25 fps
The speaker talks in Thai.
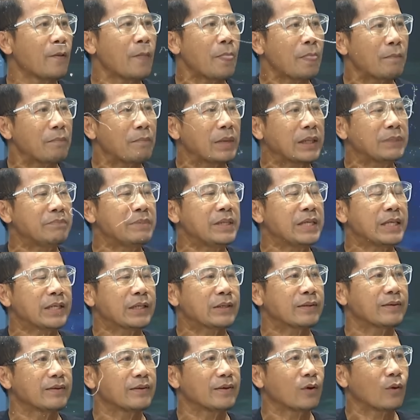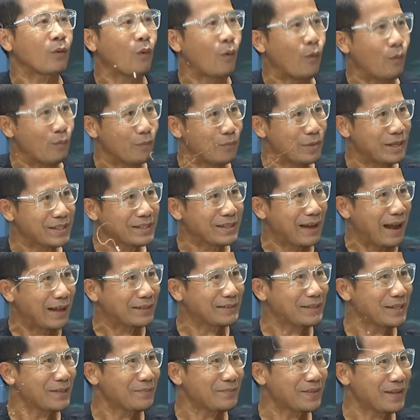มันมีกลุ่มมิจฉา
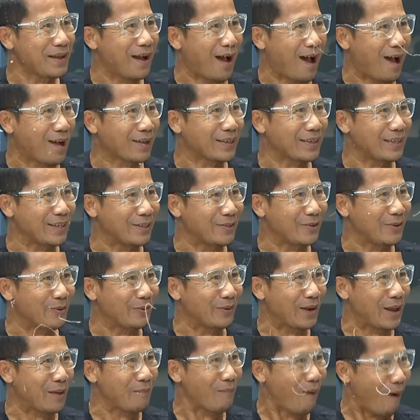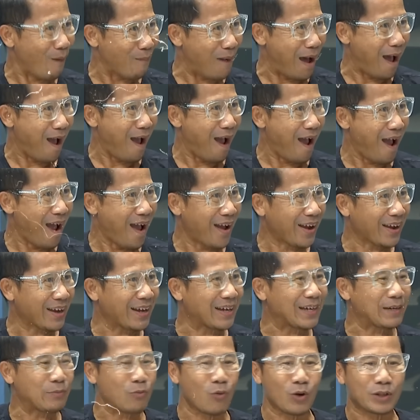ชีพที่หากินอยู่ในมอบอะค่ะ
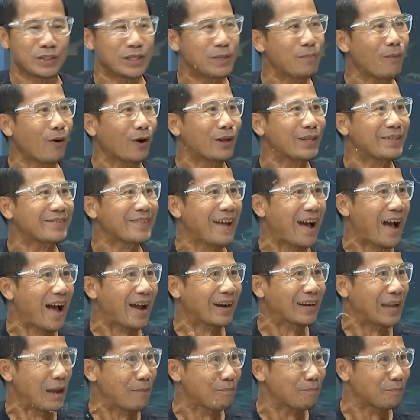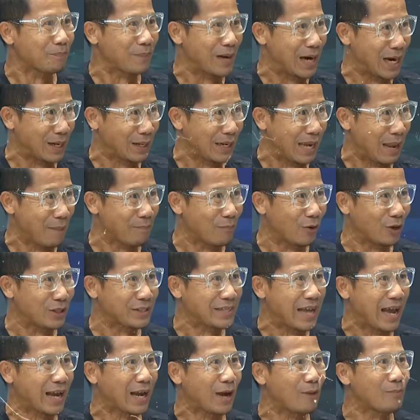พวกที่บริจาครับเปิดรับบริ
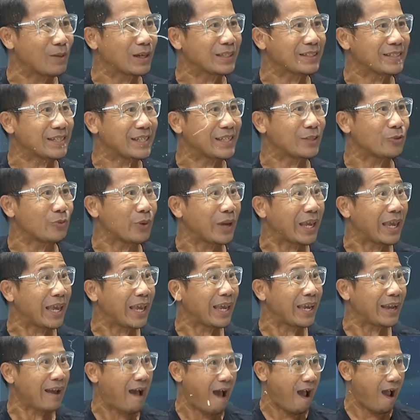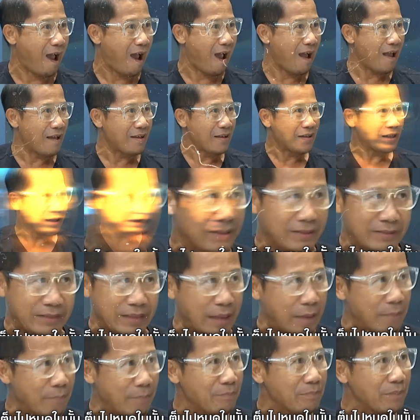จาคเข้าบัญชีตัวเองอะเต็ม
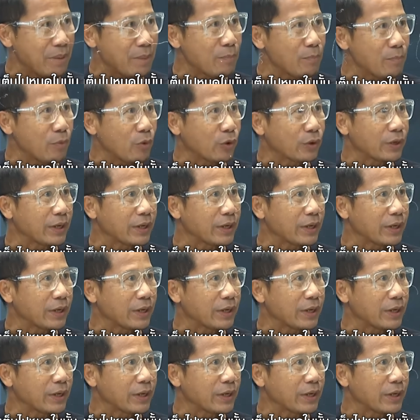ไปหมดในนั้น